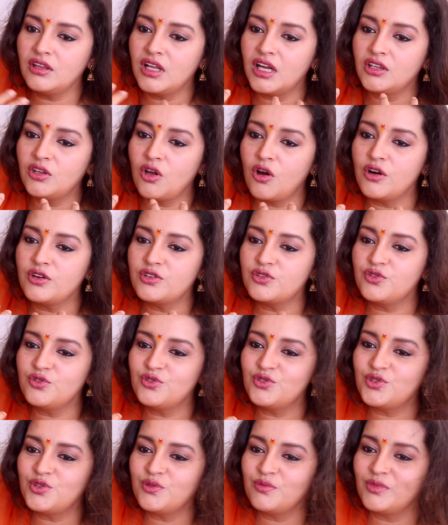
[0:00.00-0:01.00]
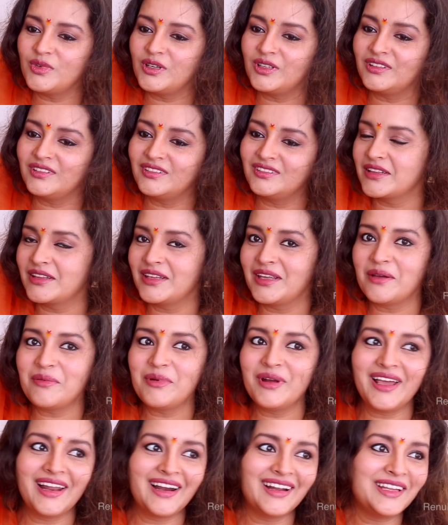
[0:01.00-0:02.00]
నా థాట్స్ కొంచెం
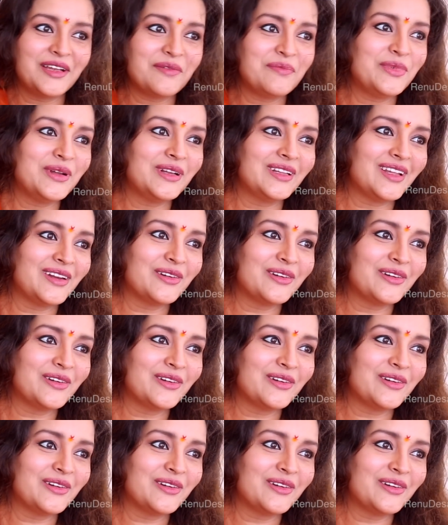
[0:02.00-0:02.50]
ఏమో ఎలా చెప్పాలి